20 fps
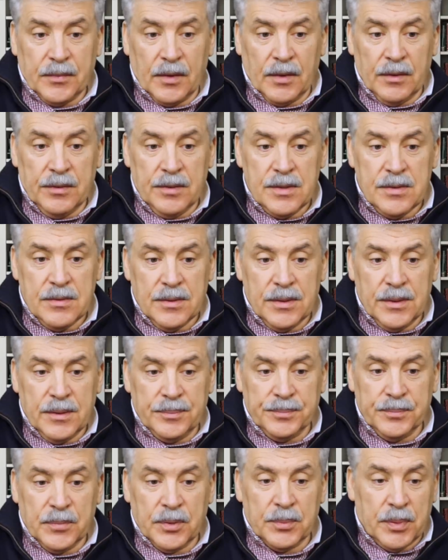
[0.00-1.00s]
Вызвали,
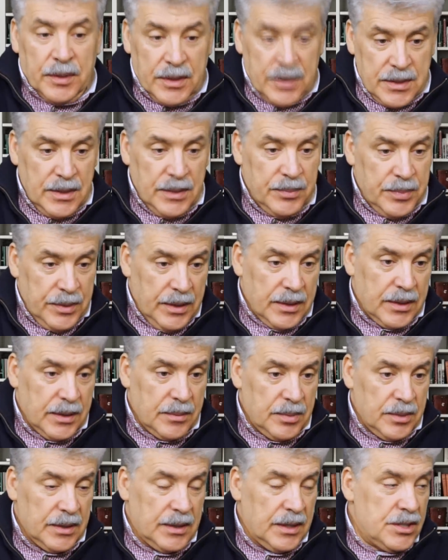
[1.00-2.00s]
попросили приехать
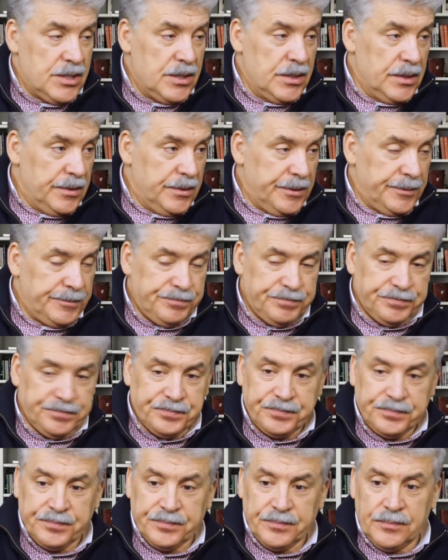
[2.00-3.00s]
благочинного –
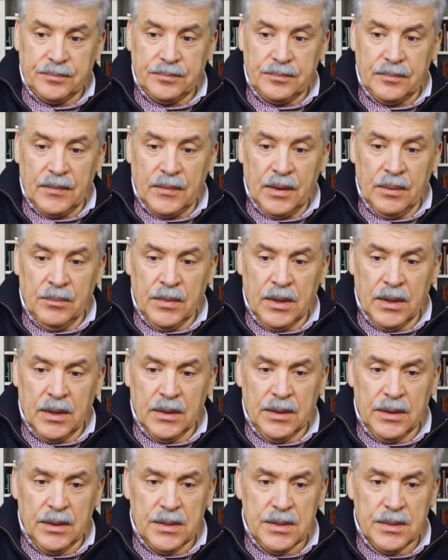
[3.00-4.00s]
мы
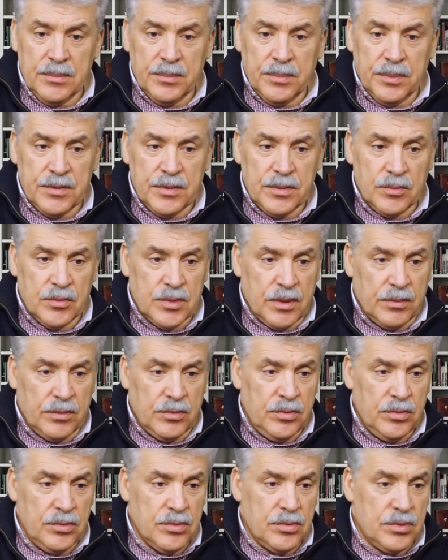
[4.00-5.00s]
ходили с ним по всему
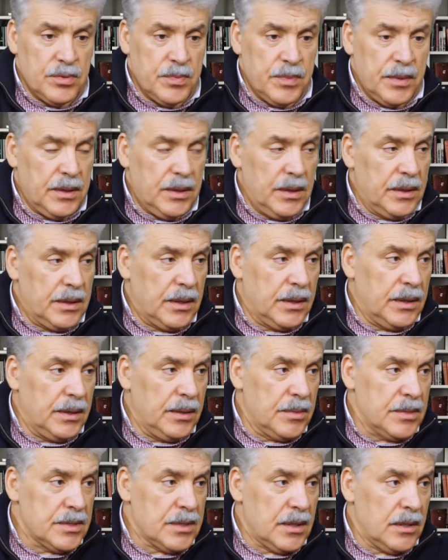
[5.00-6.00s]
совхозу и смотрели, какие
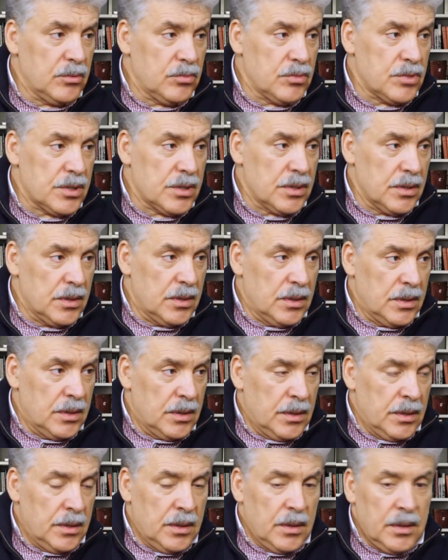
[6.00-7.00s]
места лучше. Угу.
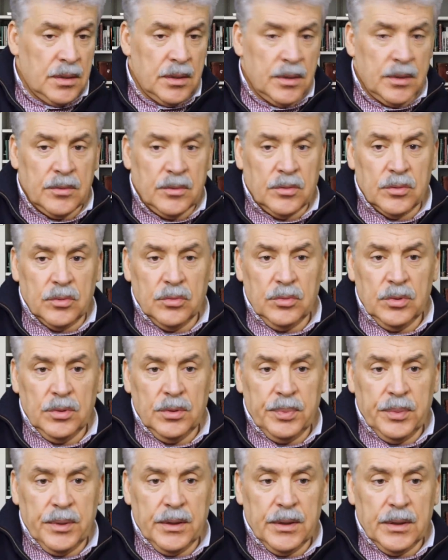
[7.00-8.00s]
Вот. Ну и
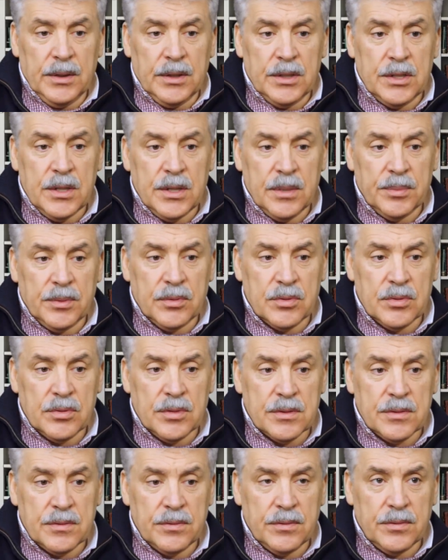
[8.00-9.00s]
приняли решение, потому что у
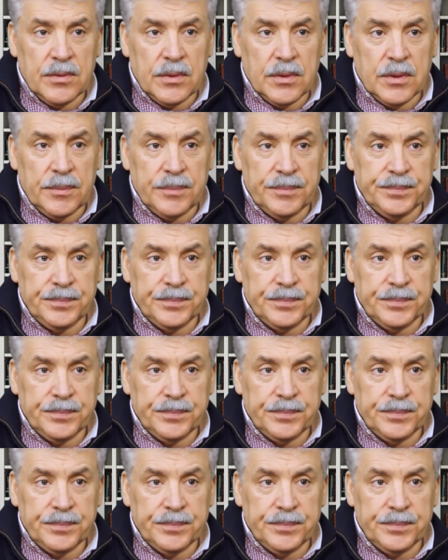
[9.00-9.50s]
нас в